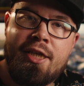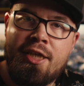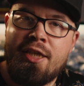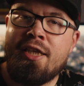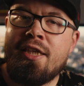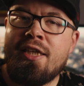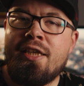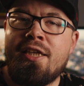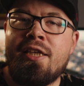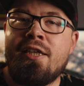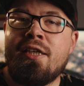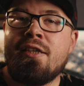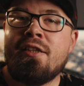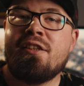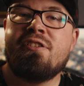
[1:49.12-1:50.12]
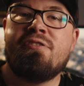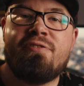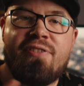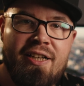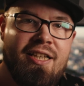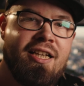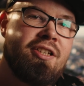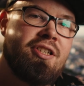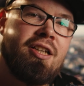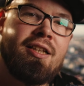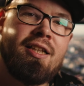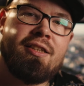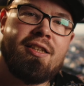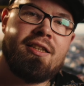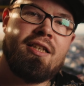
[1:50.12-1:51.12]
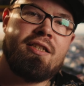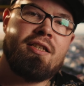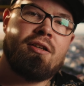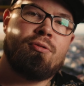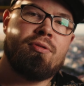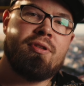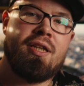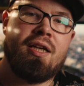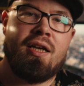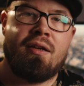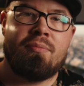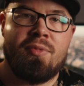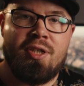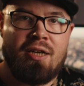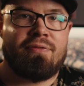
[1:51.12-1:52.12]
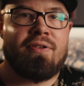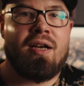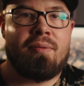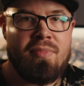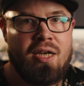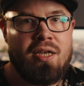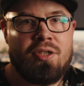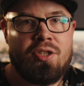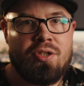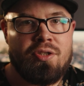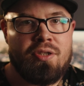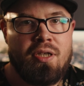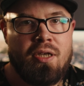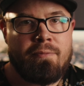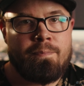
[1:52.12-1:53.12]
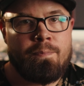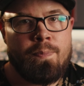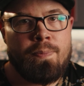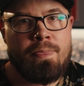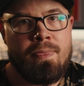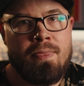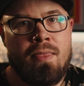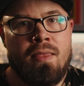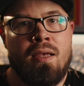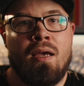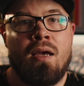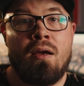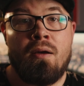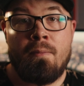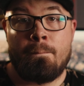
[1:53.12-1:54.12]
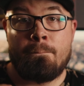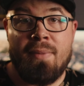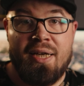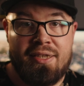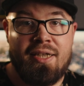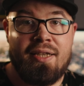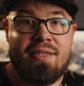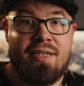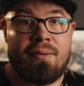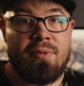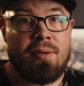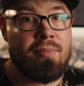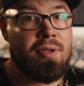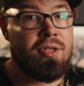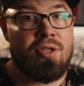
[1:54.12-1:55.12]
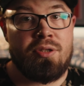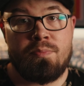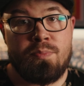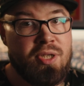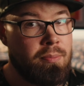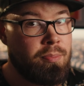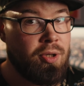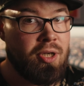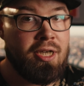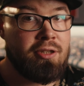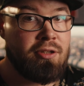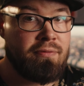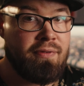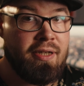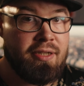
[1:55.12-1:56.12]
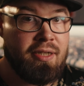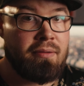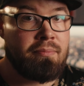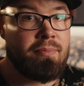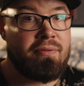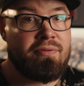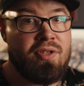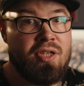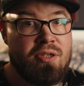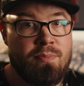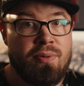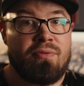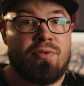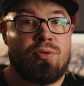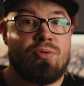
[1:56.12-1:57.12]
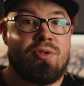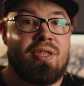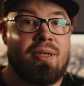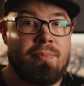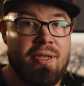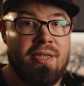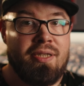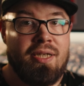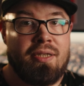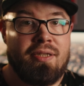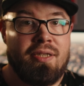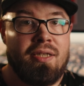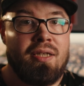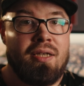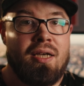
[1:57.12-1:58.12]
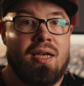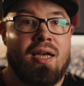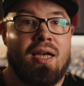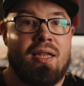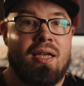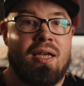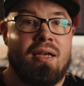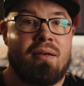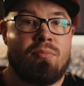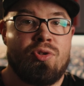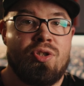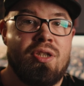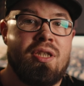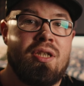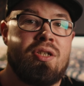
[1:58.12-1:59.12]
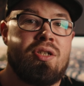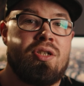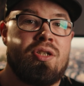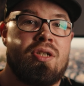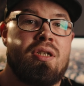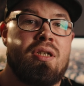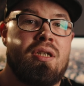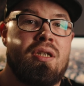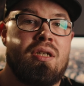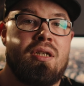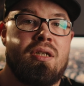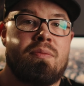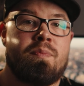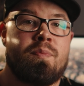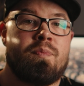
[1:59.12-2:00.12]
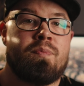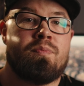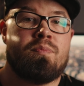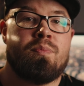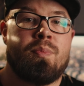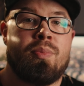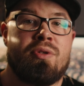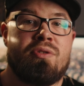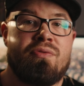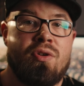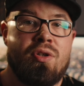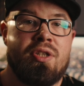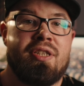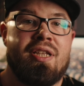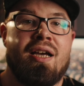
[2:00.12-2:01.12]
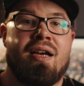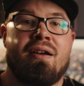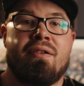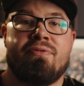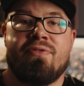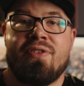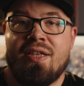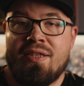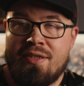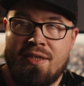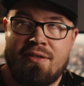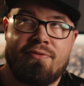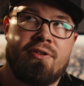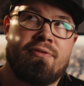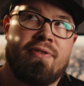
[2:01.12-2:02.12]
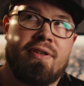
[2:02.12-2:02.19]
I 12 klatek na sekundę migawka mechaniczna. Matryca ma być przeprojektowana, pewnie z powodu stabilizacji, ale może też yy, pozwoli na więcej w